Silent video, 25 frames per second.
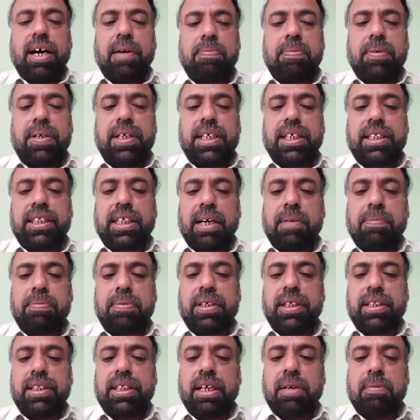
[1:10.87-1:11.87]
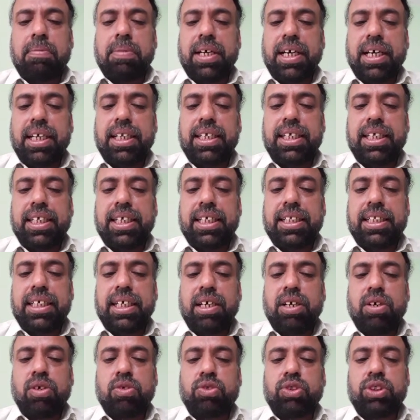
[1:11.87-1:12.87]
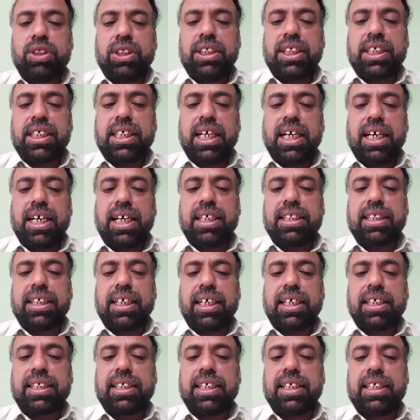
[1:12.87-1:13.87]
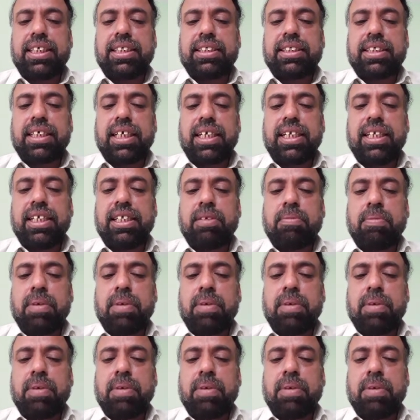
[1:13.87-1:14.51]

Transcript: अपनी किताब के अंदर बयान किया था और उसने ये कहा था कि इंसानी